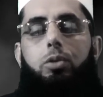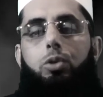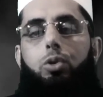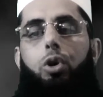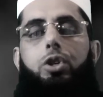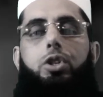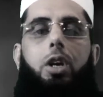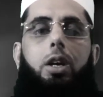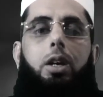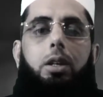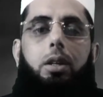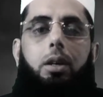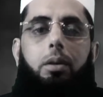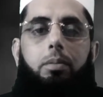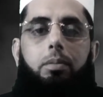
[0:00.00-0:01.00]
दो
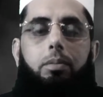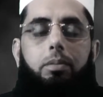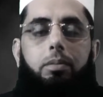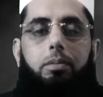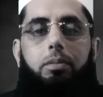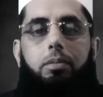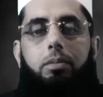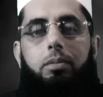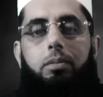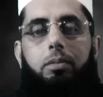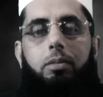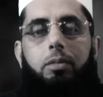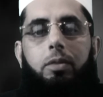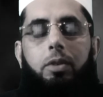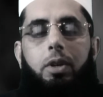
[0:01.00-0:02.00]
शहीद
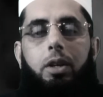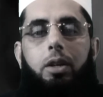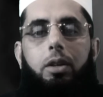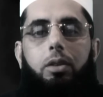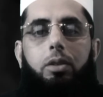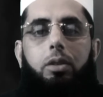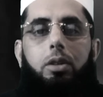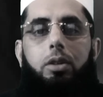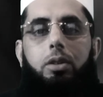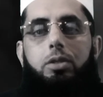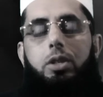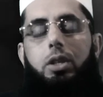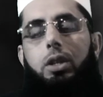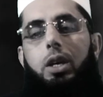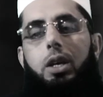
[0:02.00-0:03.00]
हैं
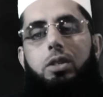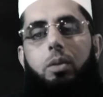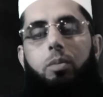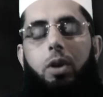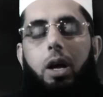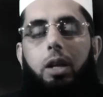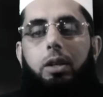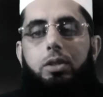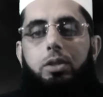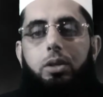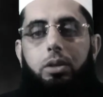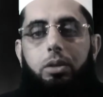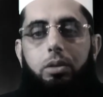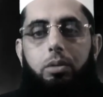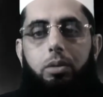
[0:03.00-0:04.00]
सिद्दीक से मुराद
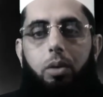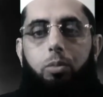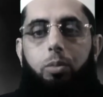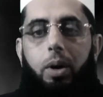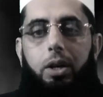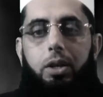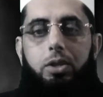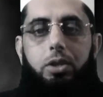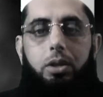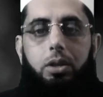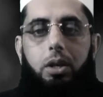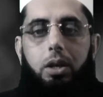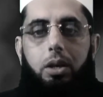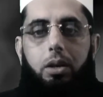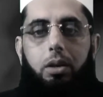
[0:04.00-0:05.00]
हज़रत बकर
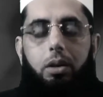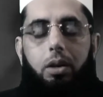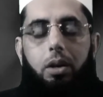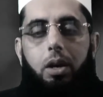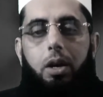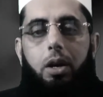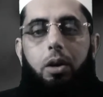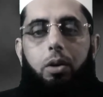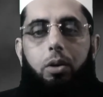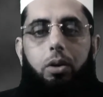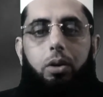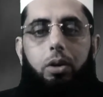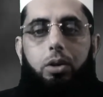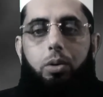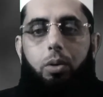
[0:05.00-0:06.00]
सिद्दीक
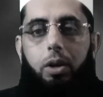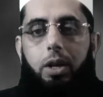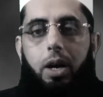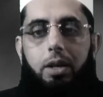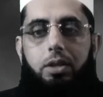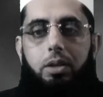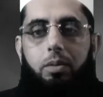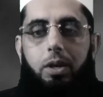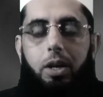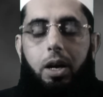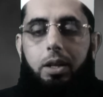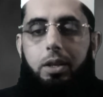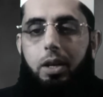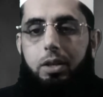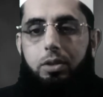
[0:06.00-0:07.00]
और शहदा से
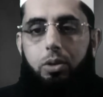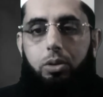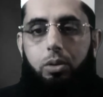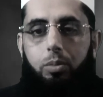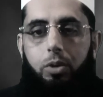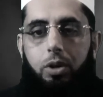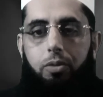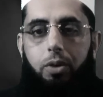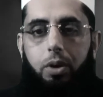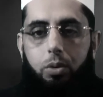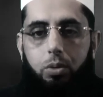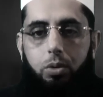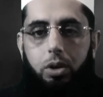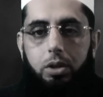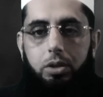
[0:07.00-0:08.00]
मराद हज़रत उम्र
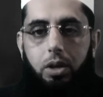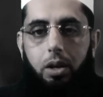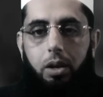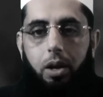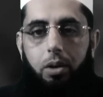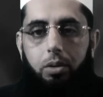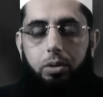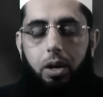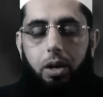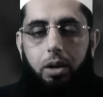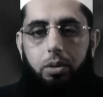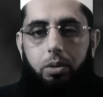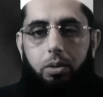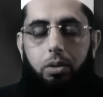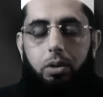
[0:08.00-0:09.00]
फ़ारूक रज़ी अल्लाह तु
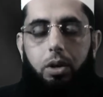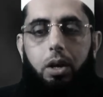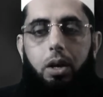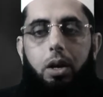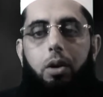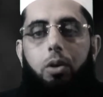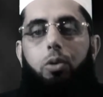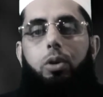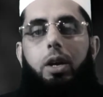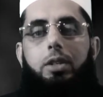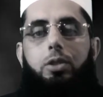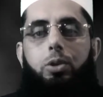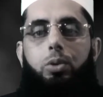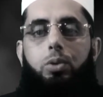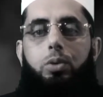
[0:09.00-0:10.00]
और
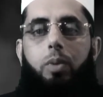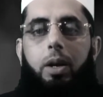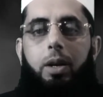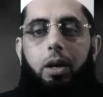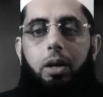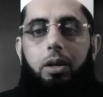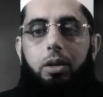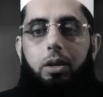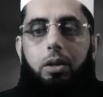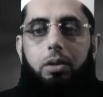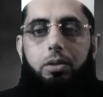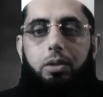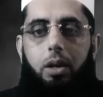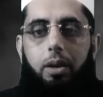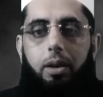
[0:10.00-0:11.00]
हज़रत उस्मान गनी
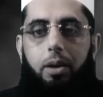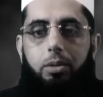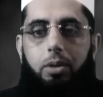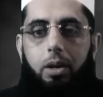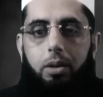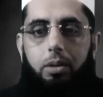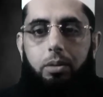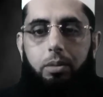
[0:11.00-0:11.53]
रज़ी अल्लाह तु